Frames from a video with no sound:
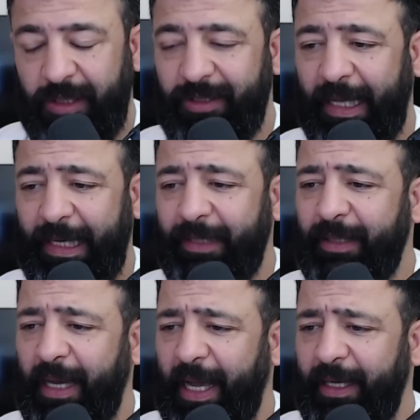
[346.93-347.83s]
Dann hat
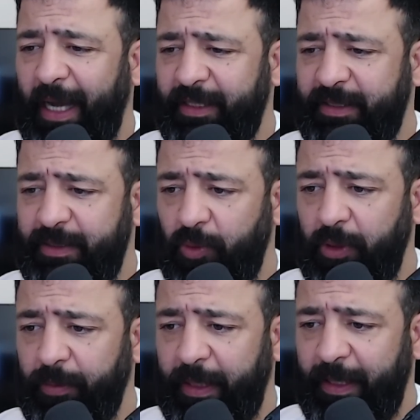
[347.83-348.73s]
er eine
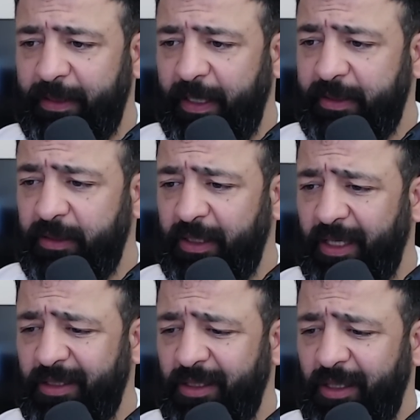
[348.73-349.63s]
Aktion gebracht, da hast du
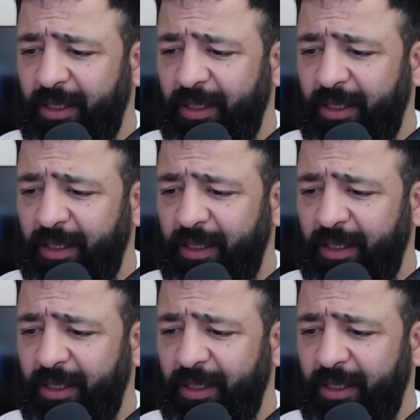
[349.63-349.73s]
gedacht,